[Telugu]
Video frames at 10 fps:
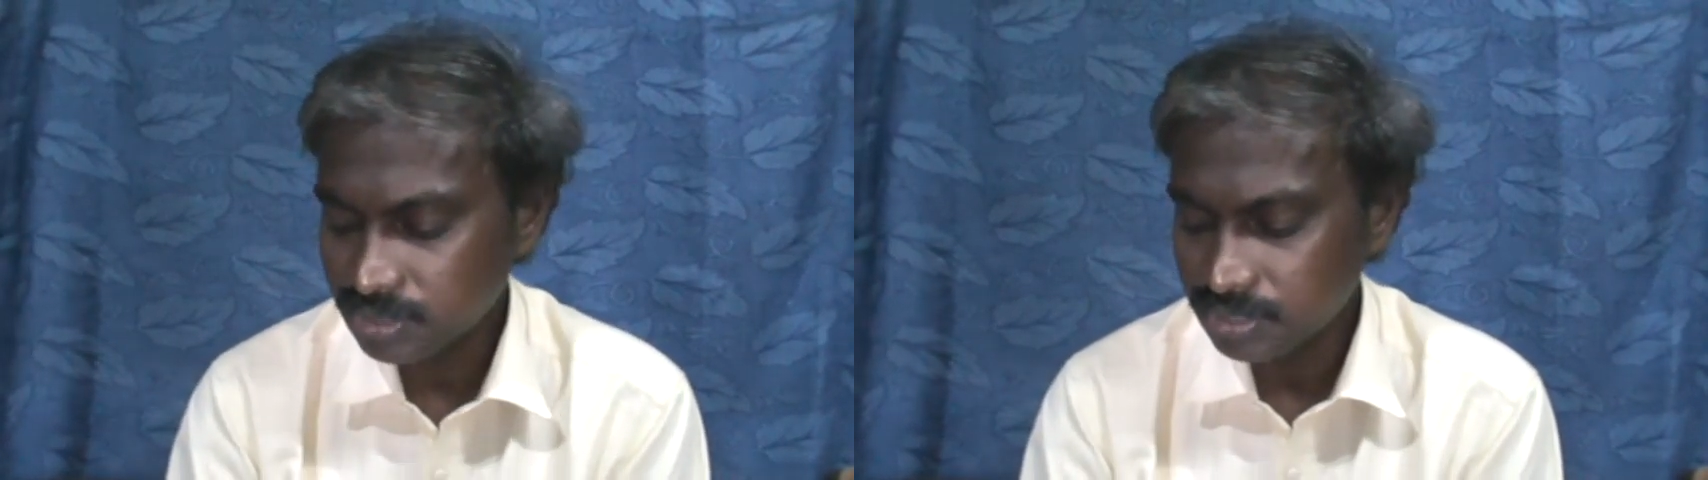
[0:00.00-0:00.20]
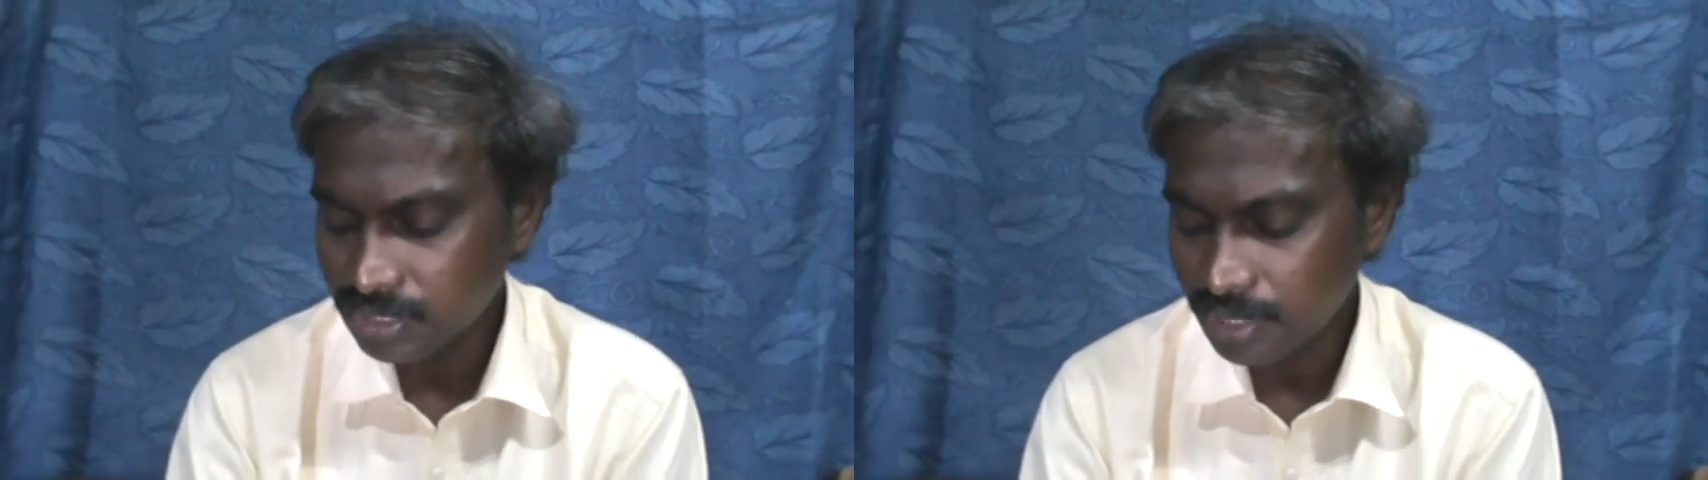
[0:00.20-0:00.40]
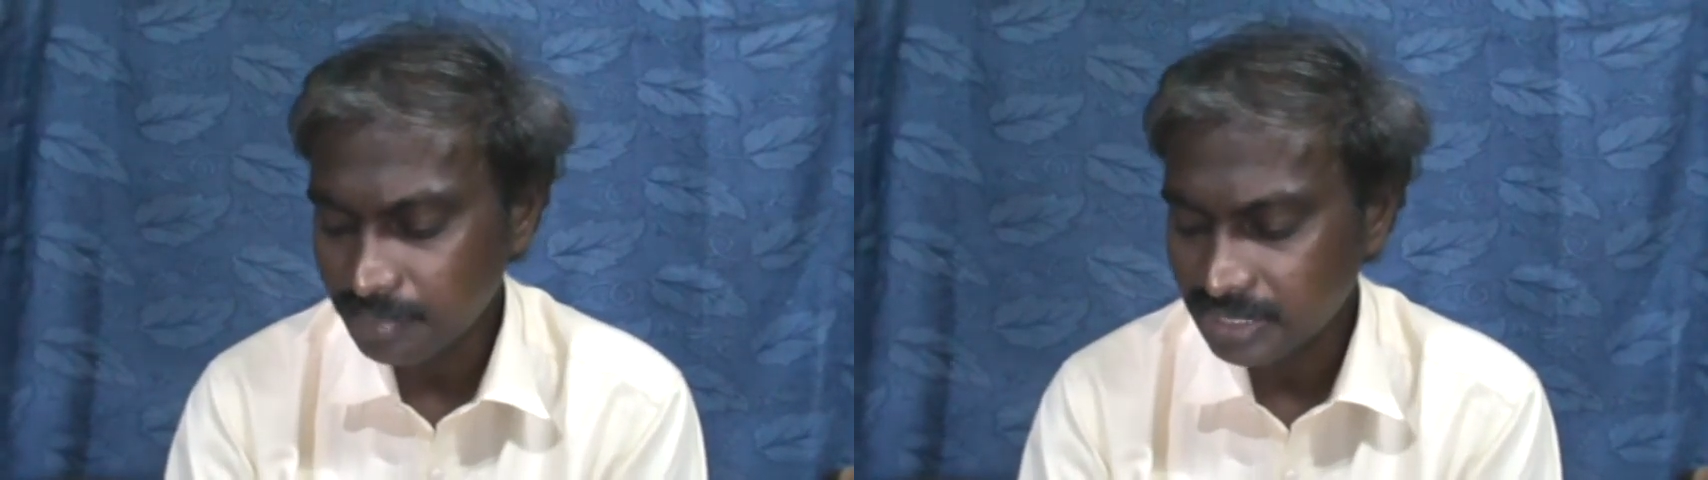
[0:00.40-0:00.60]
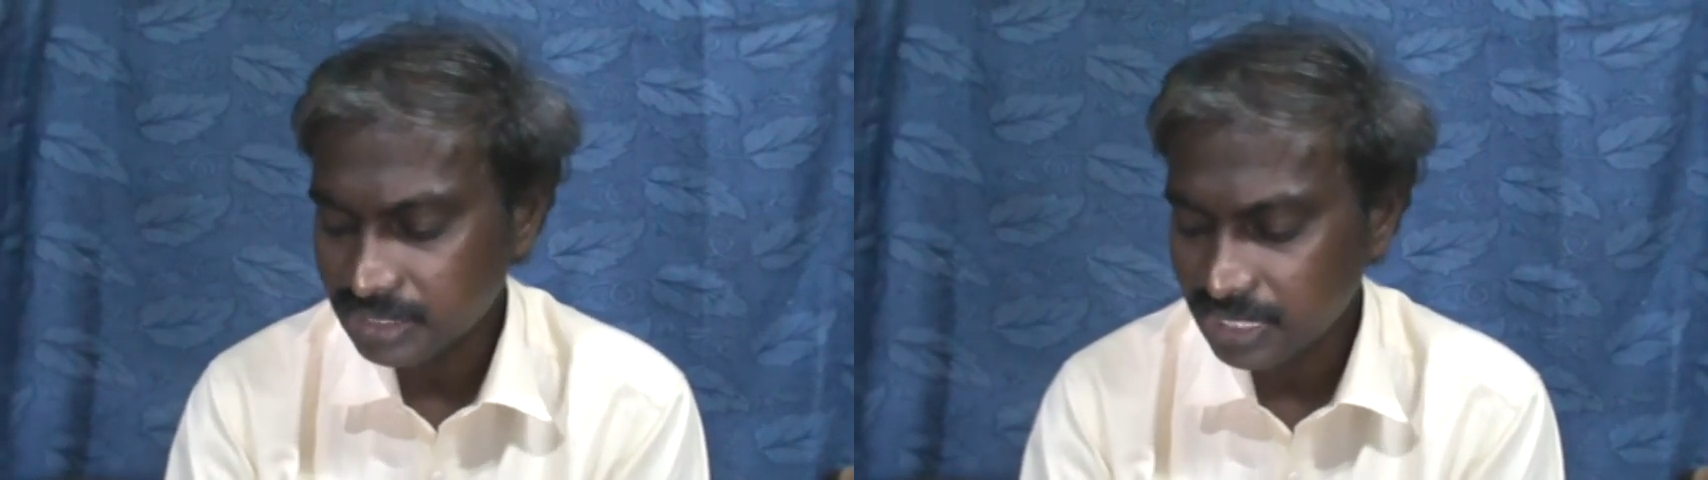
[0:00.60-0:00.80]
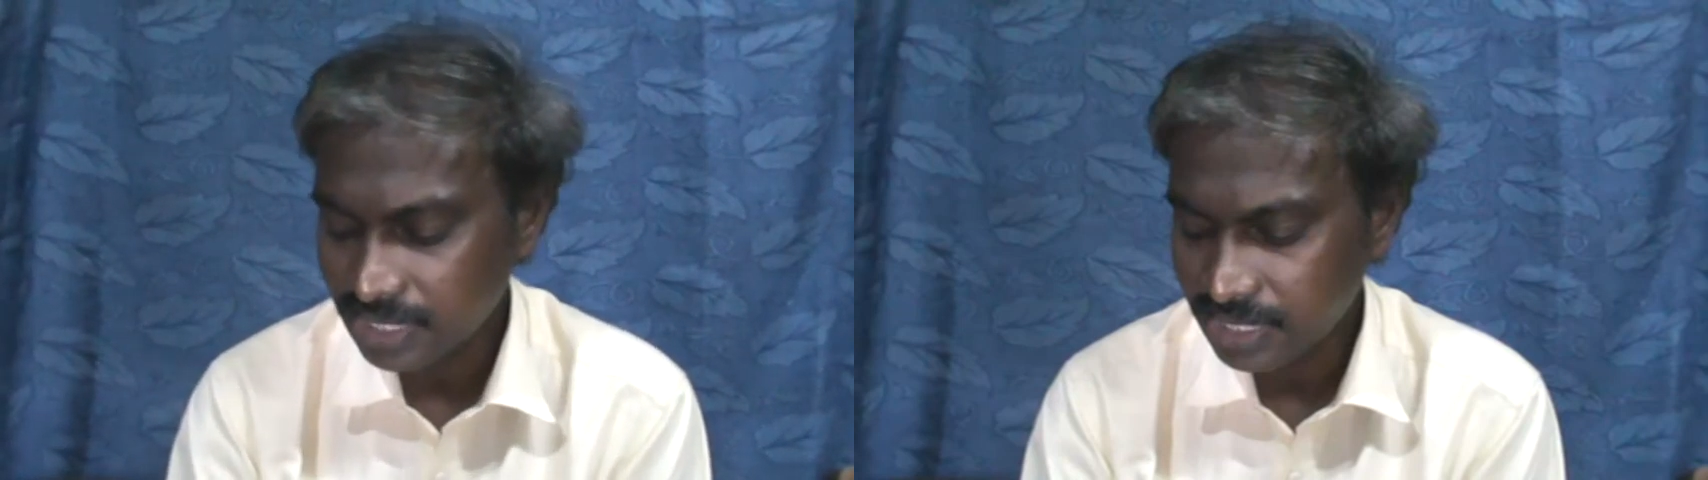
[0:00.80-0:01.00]
ఎందుకు
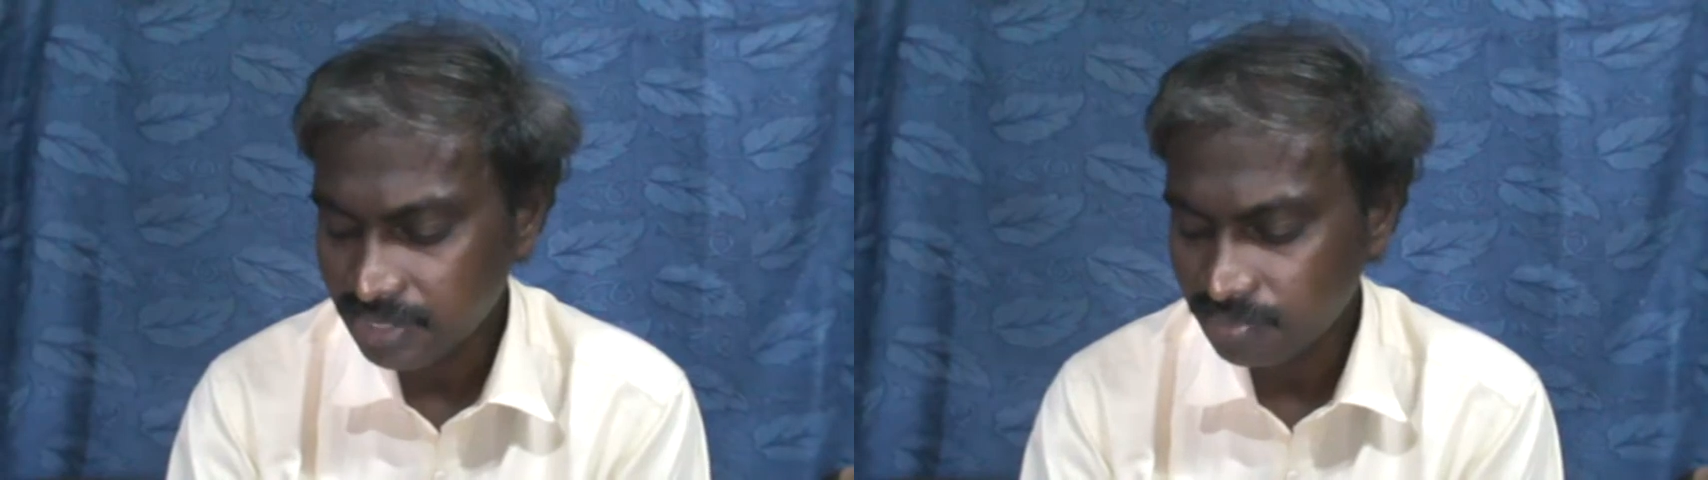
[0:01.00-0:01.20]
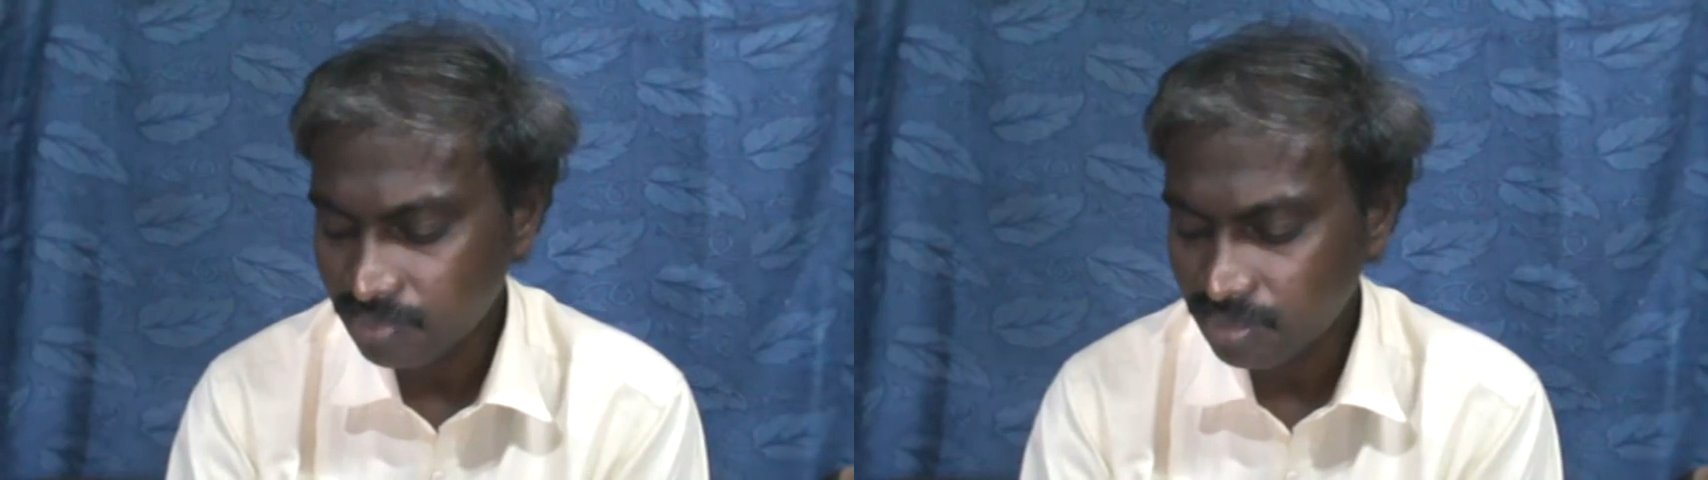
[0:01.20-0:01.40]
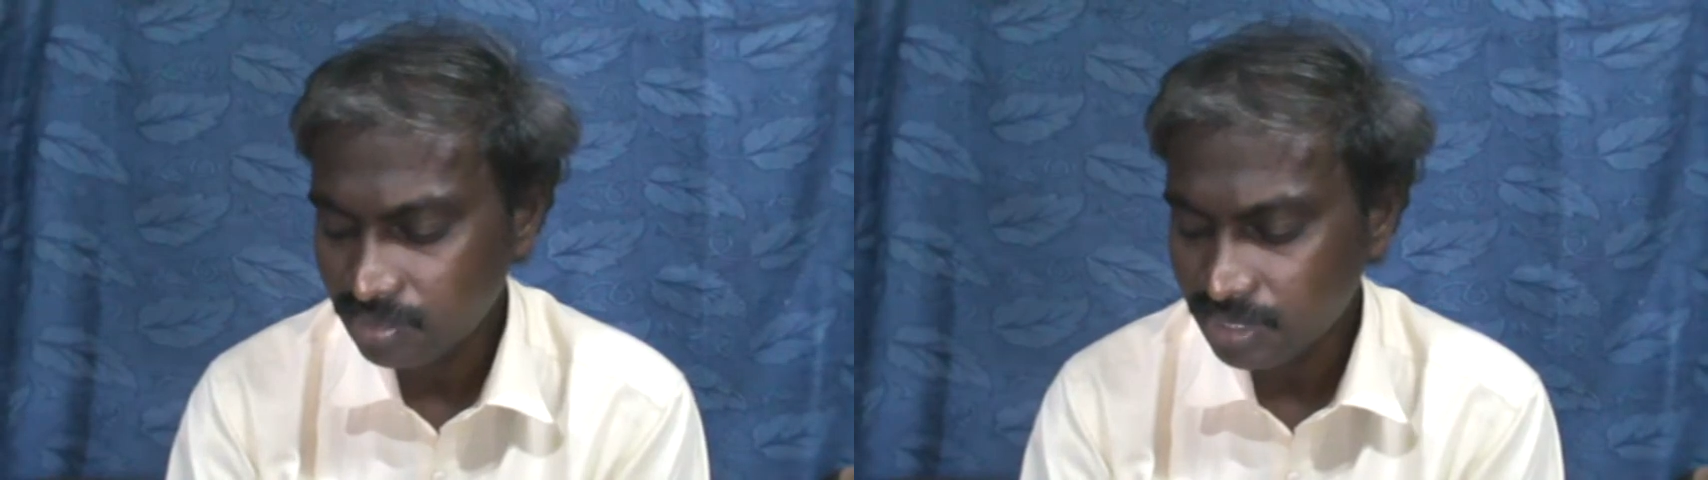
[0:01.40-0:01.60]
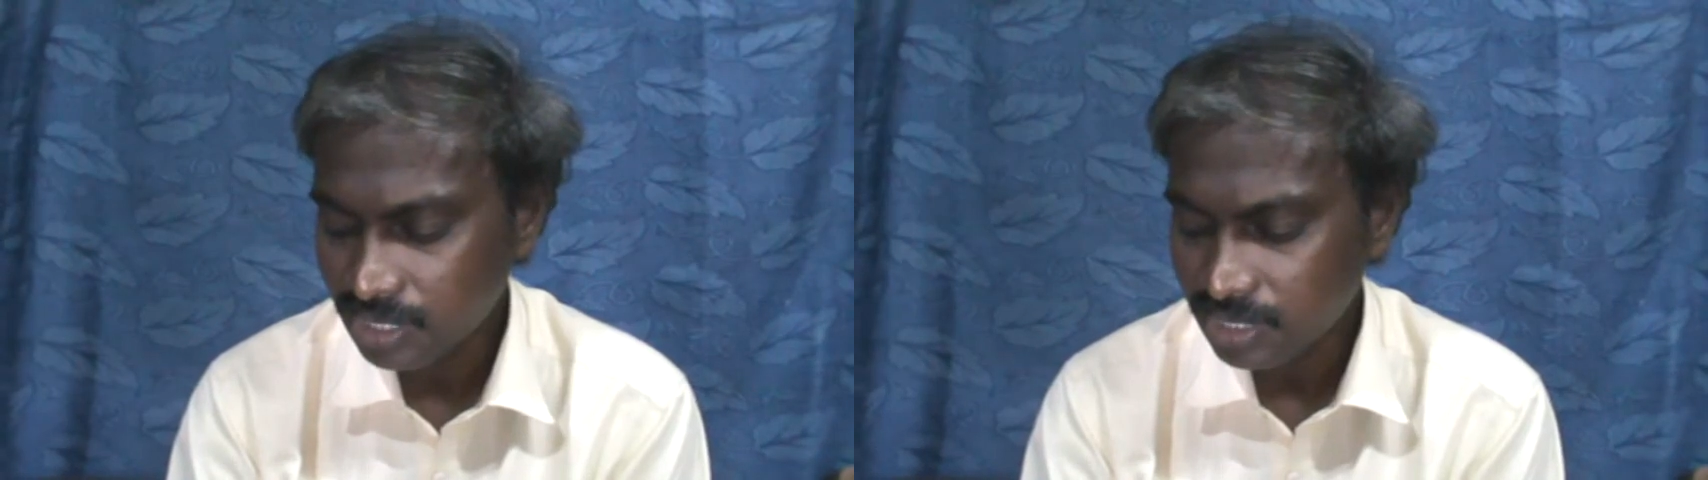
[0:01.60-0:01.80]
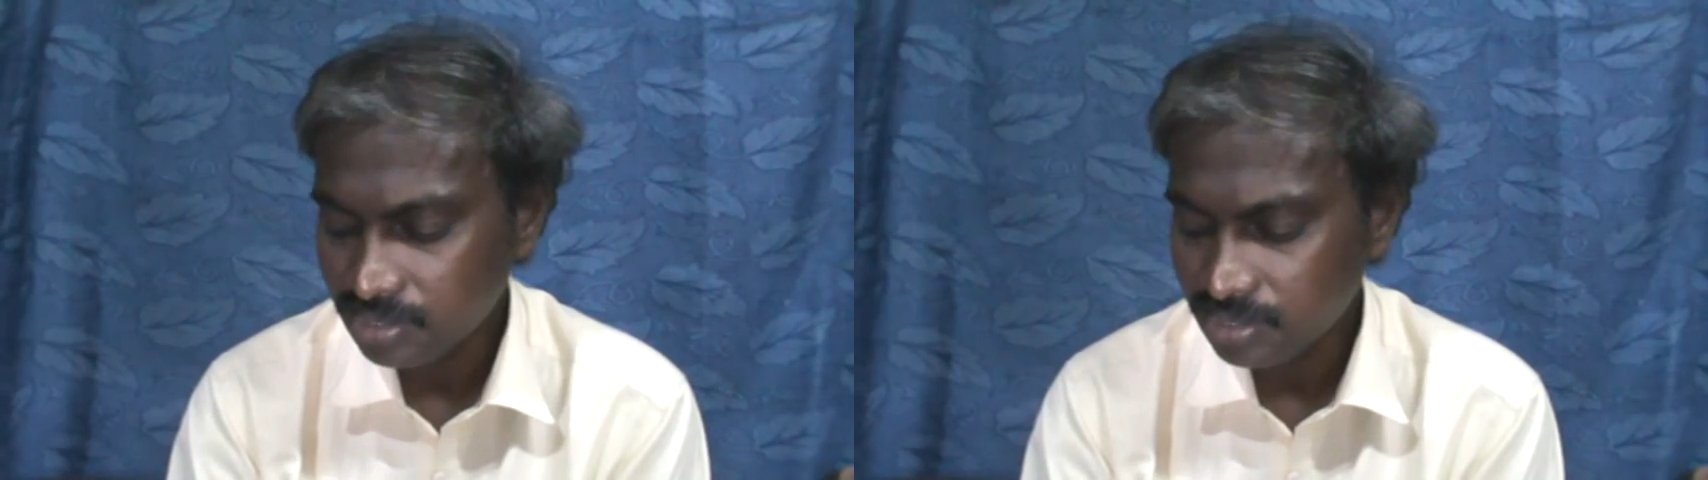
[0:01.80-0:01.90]
ఈయన వాళ్ళు అంటే